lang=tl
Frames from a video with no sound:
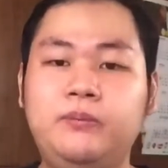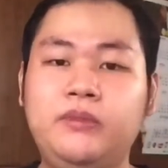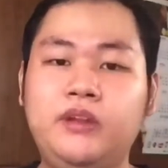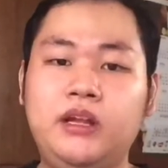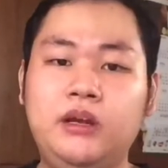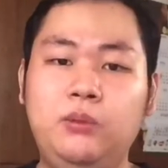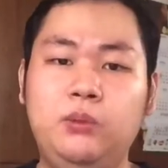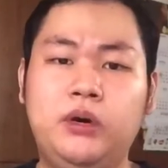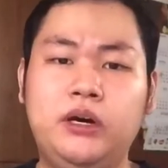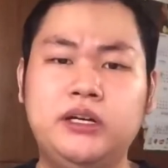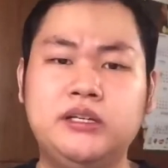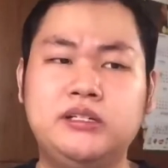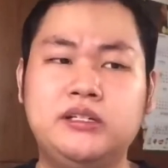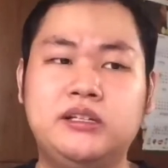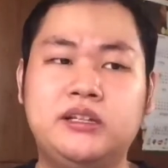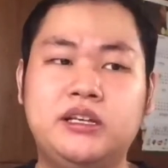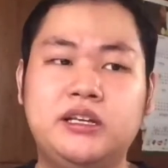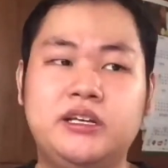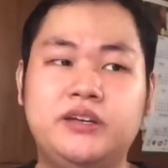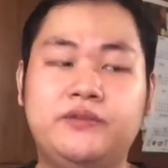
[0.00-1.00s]
was
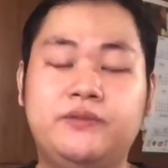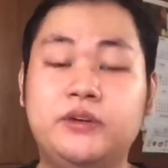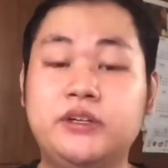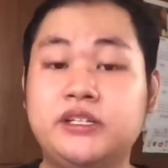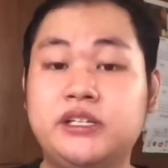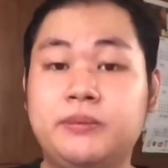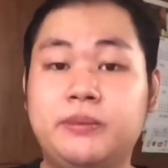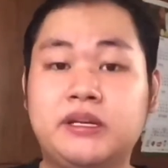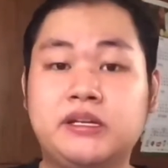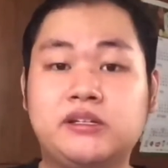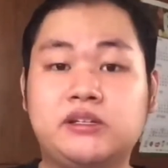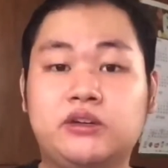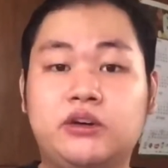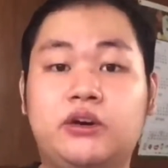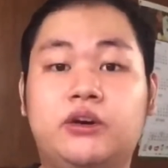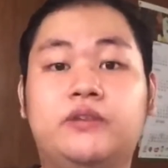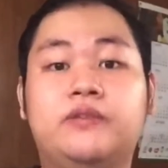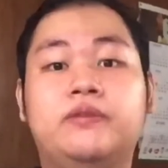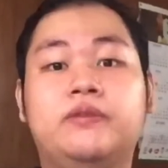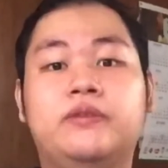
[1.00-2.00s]
the first semester
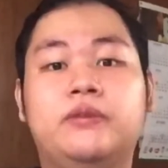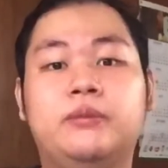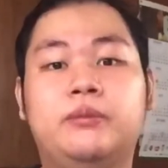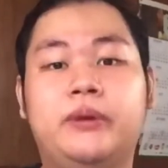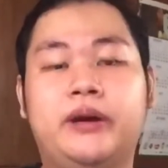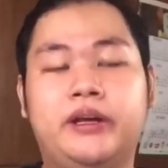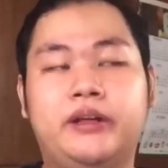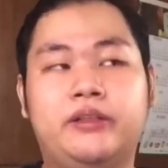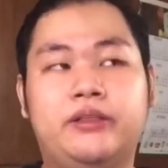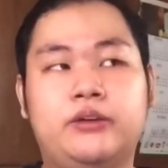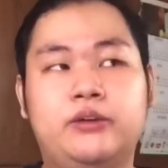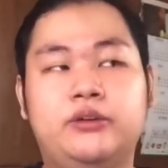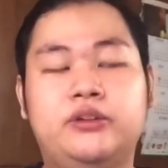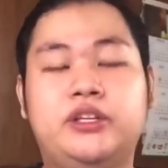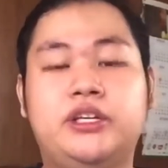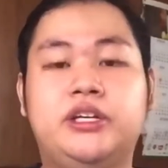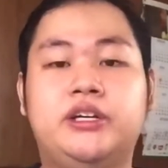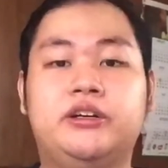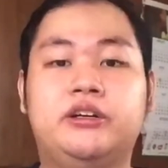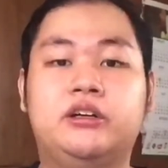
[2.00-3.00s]
of my third
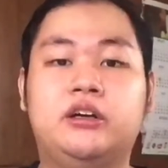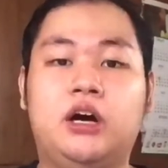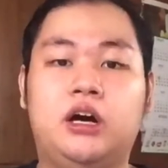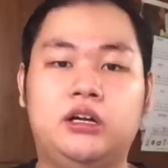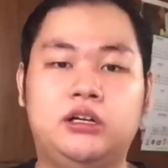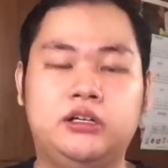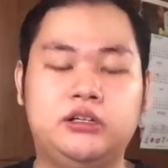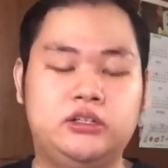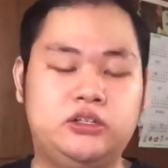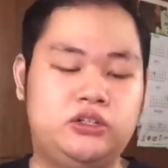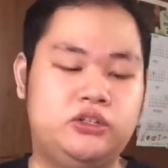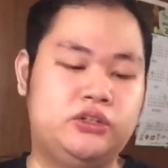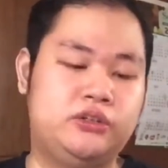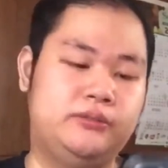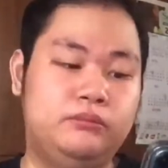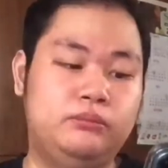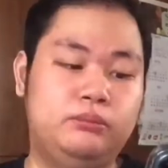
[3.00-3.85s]
year college.